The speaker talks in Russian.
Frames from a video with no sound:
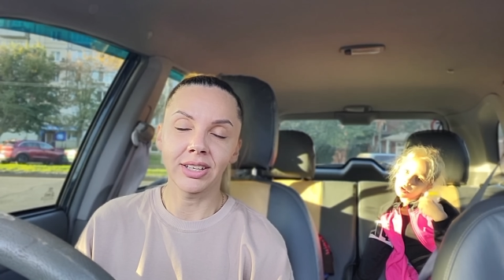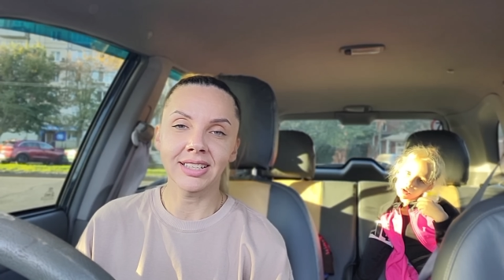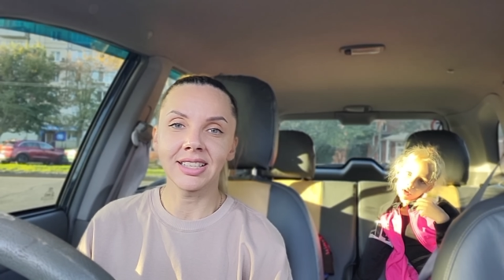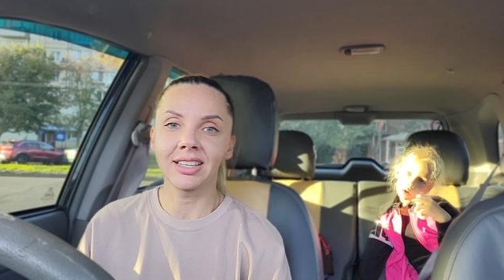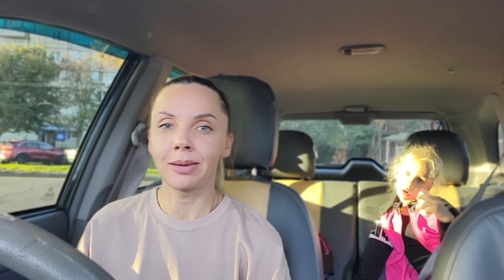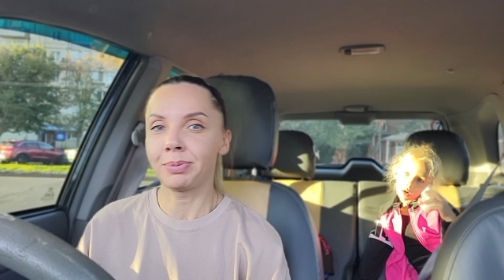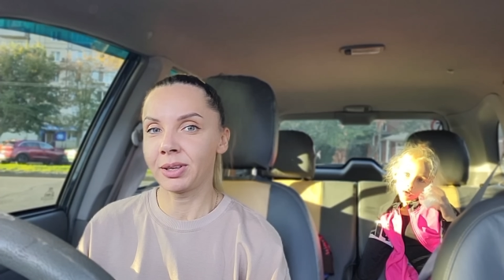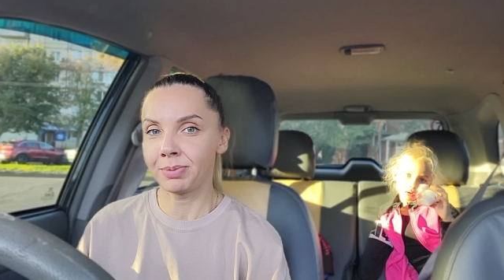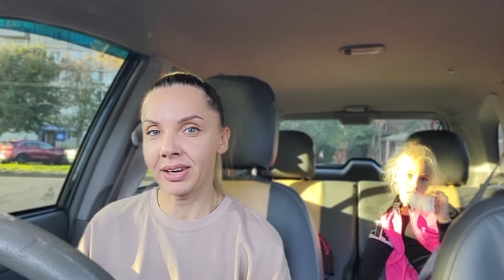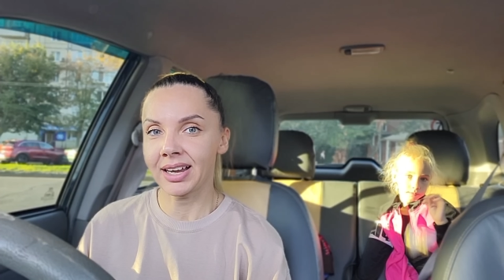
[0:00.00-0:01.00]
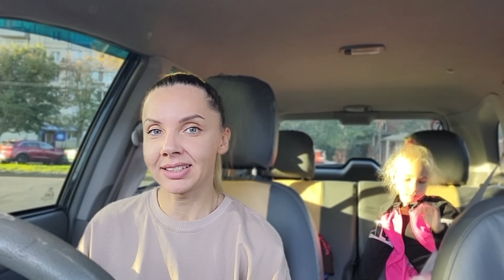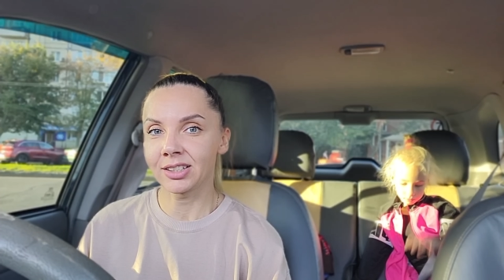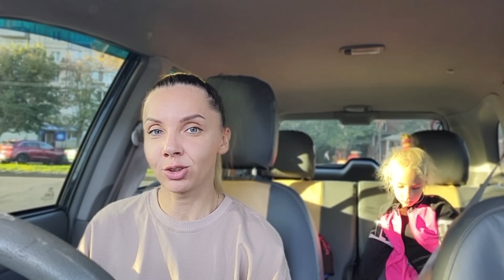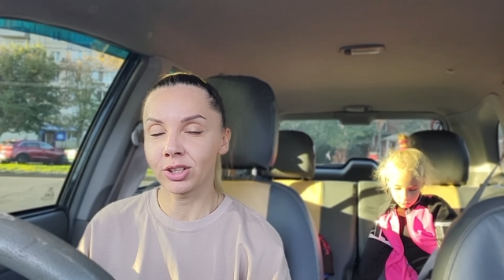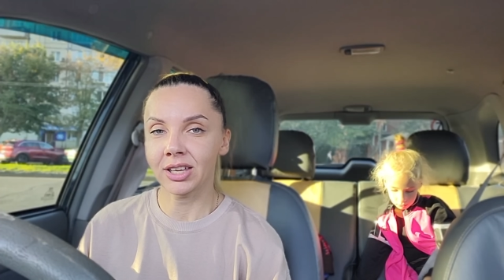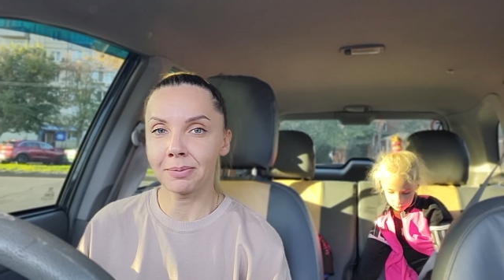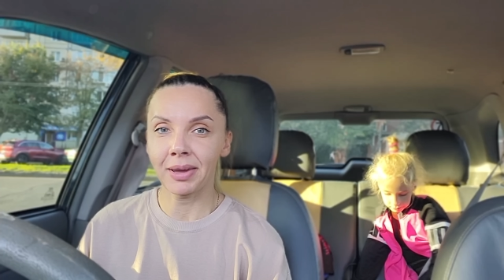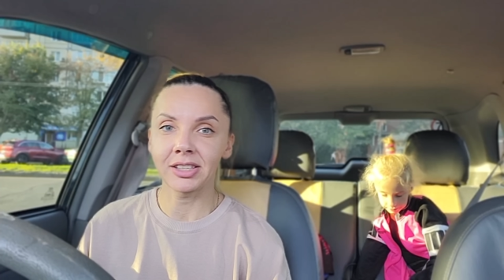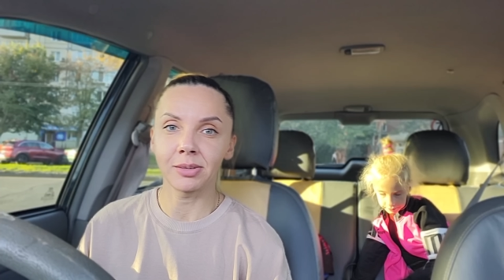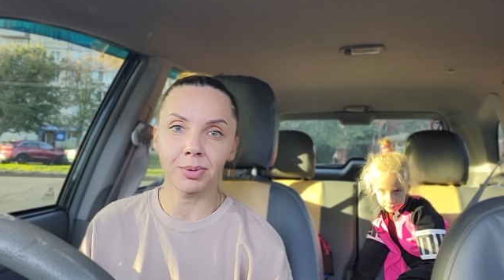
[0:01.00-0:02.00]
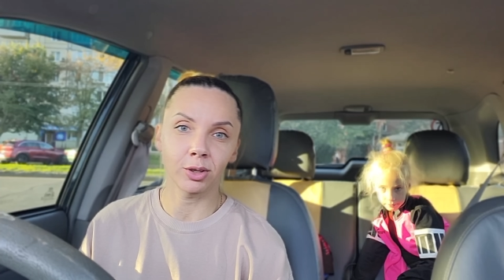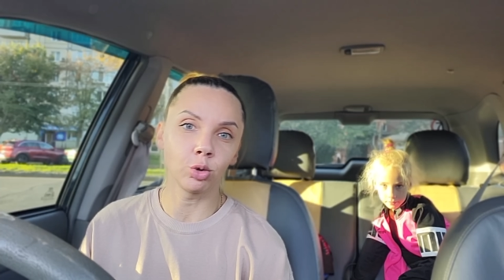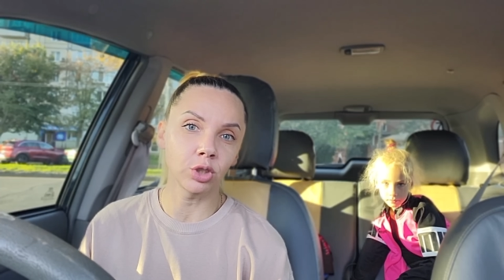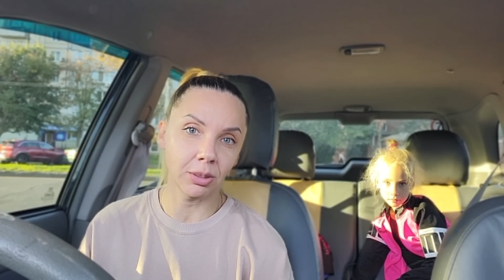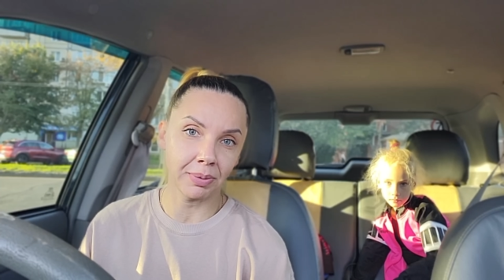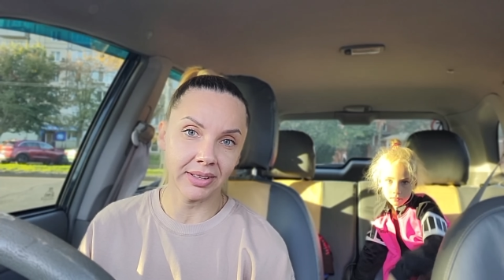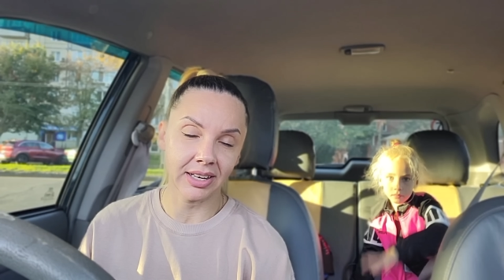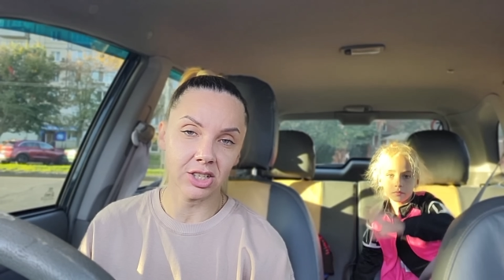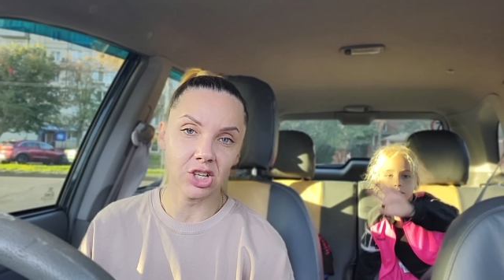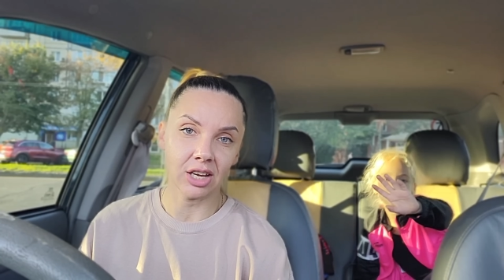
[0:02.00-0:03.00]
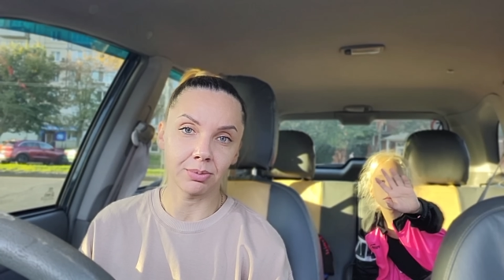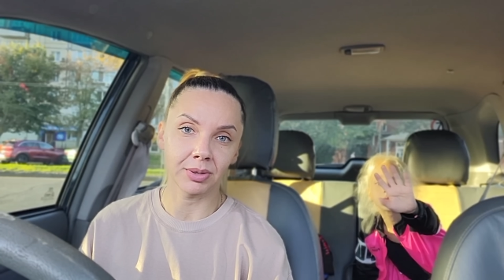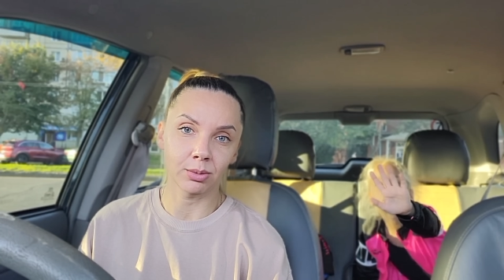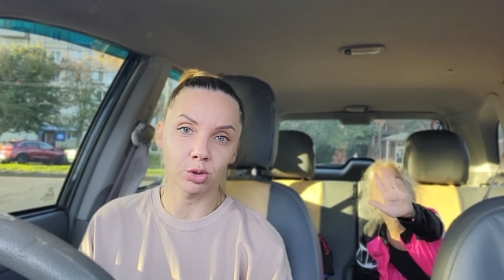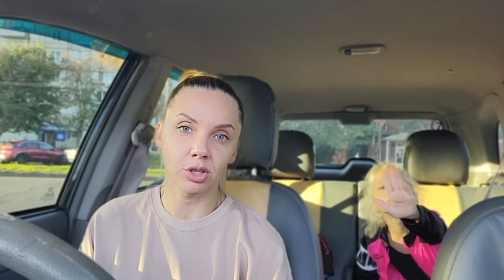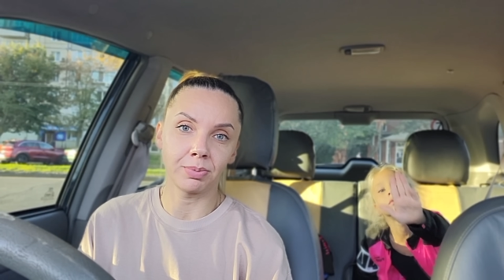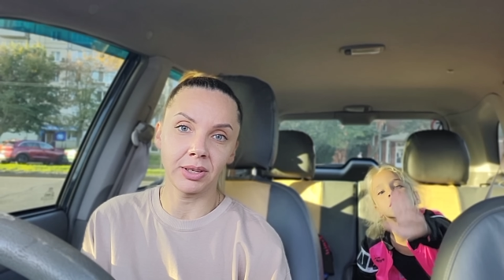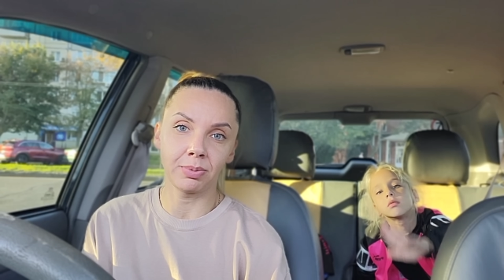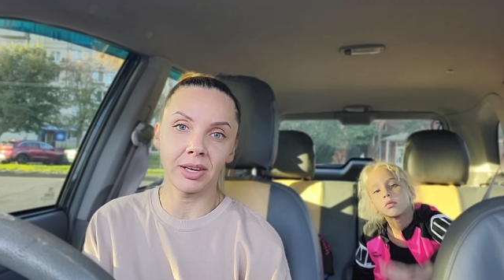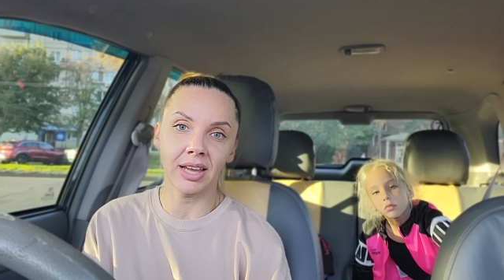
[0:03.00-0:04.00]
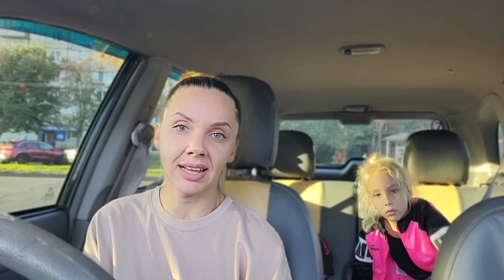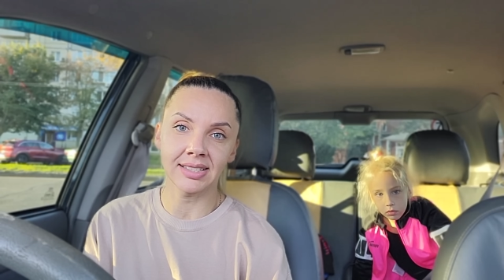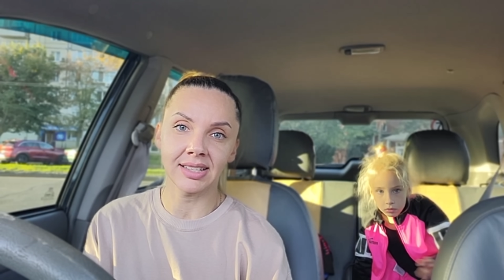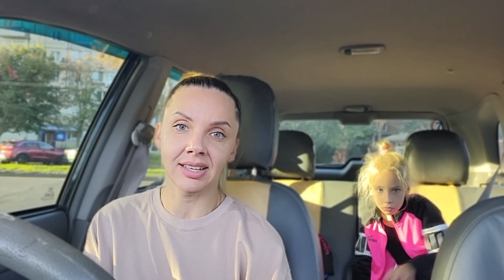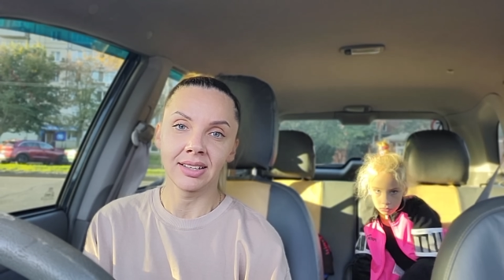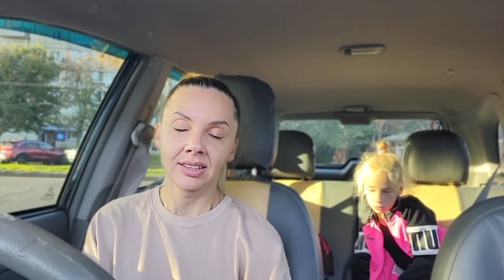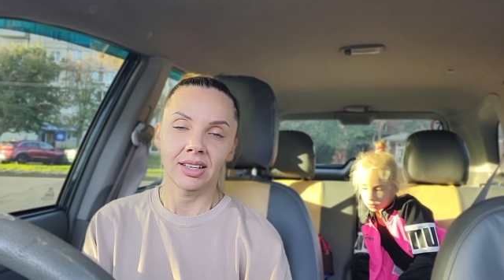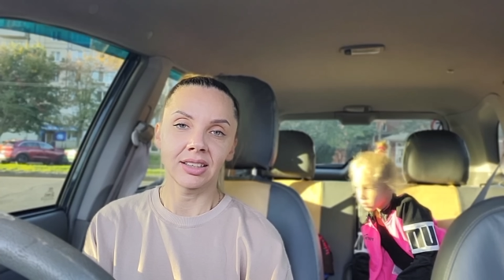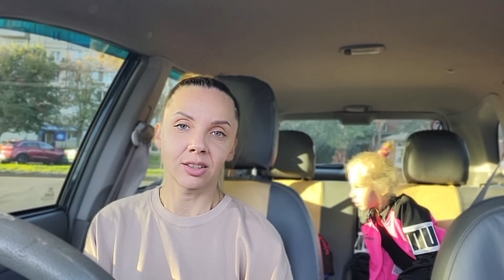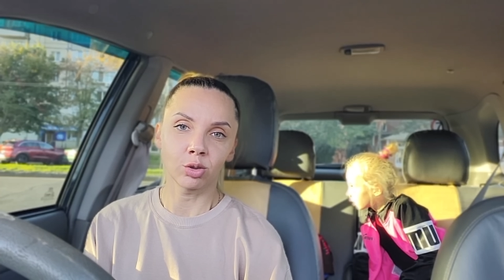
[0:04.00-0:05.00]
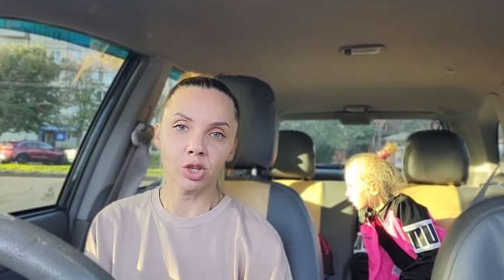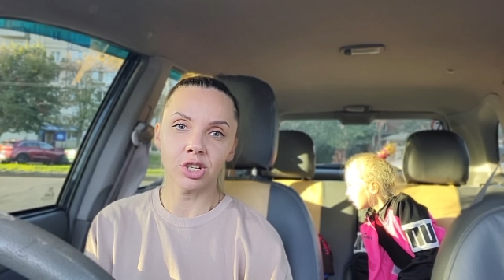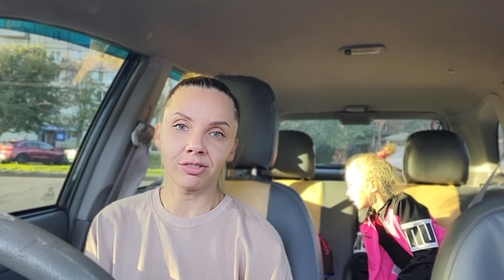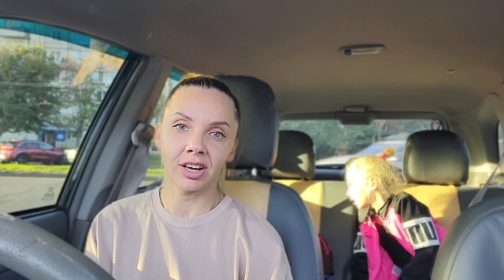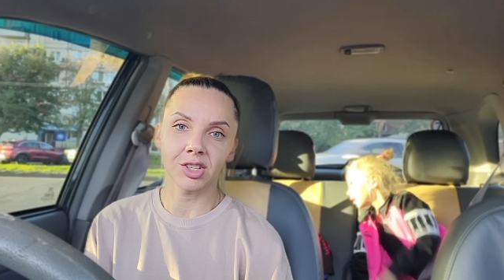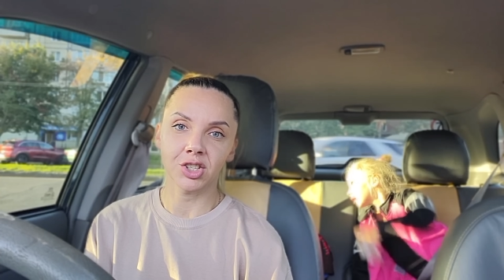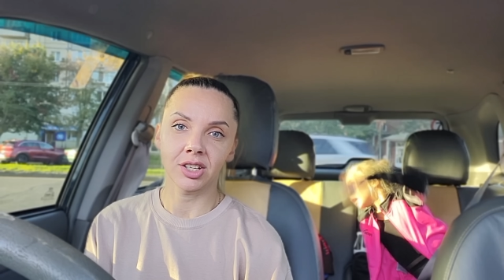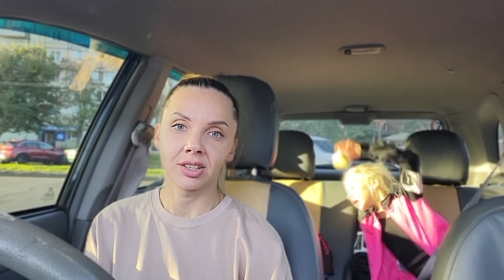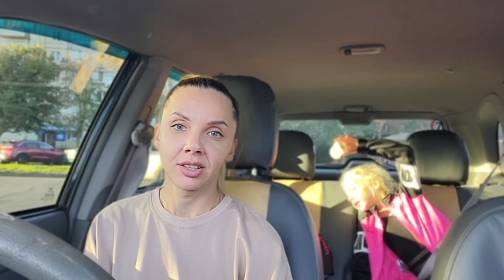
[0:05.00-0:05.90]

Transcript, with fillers: если для предприятий, то это опять и продукты подорожают, потому что предприятие это тоже важно.